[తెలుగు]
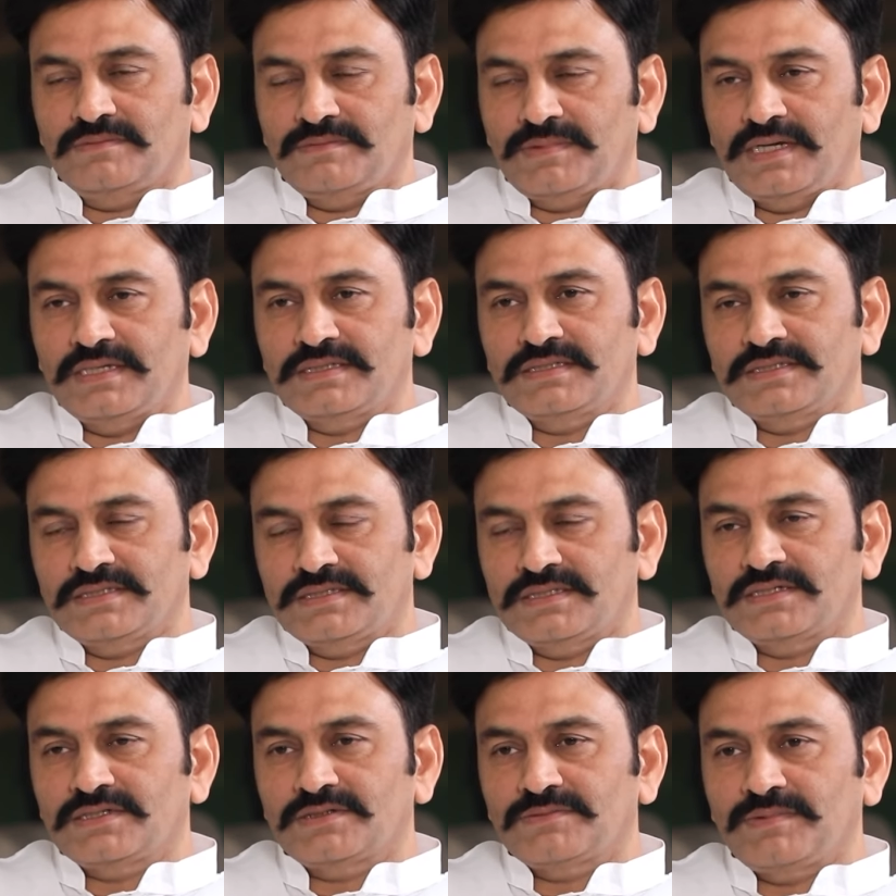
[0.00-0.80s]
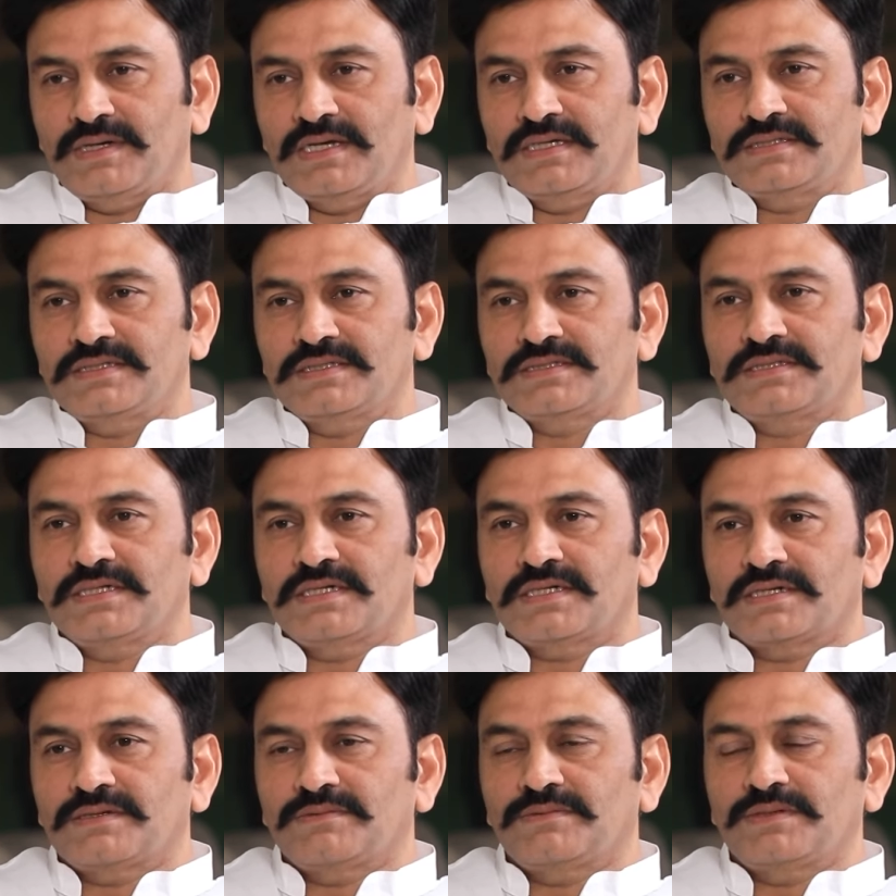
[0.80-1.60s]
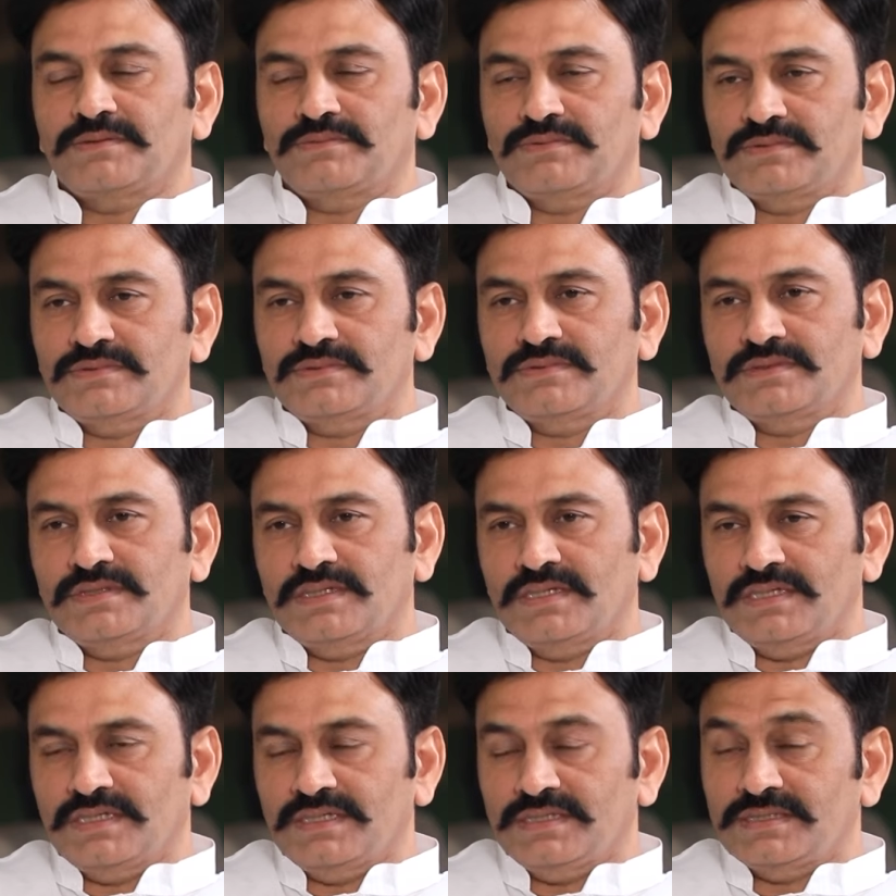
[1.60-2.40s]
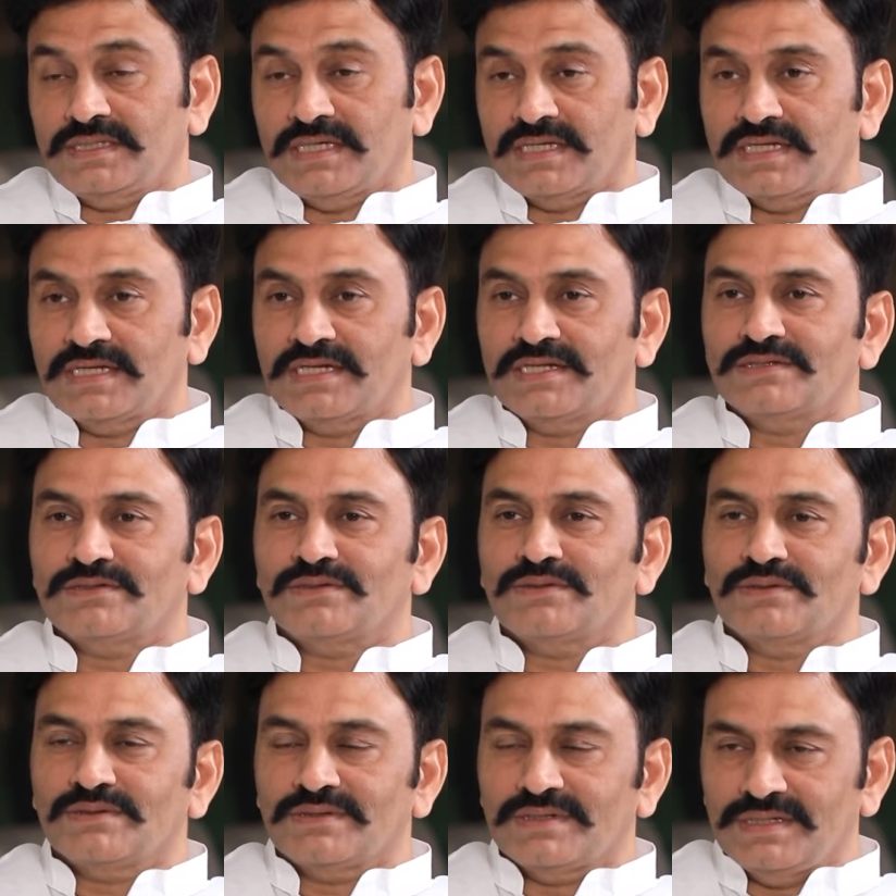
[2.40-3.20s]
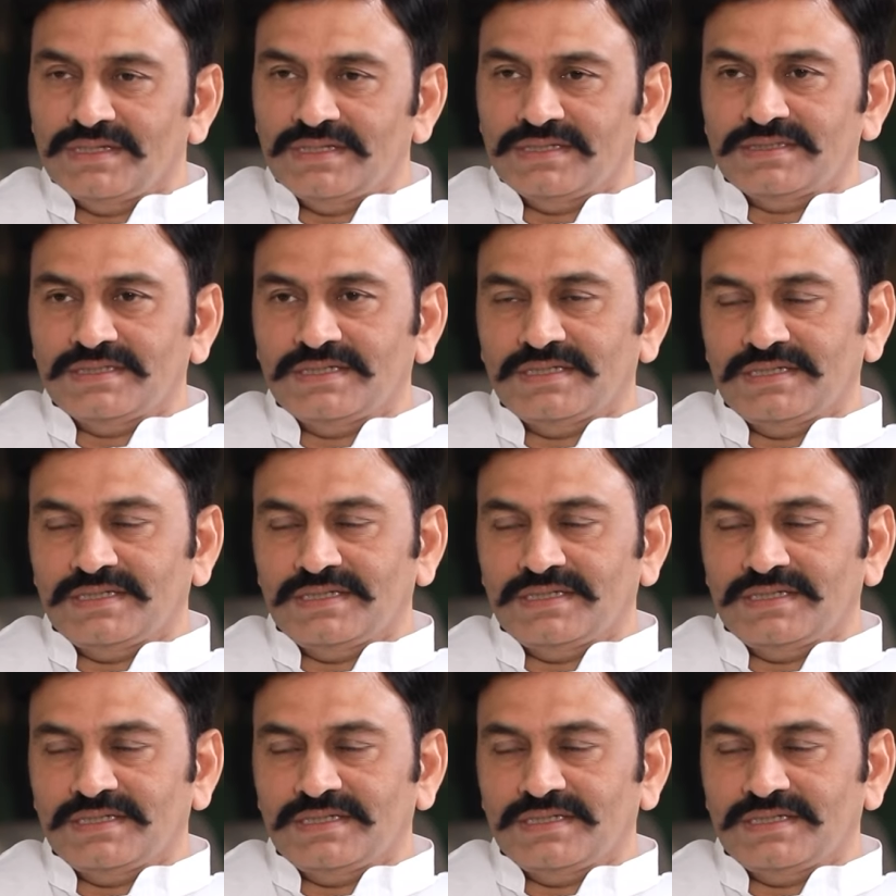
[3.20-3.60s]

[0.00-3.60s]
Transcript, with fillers: మాయ చేసినట్టు మాయ చేశాడు రా బాబు అని జనాలు అందరూ రియలైజ్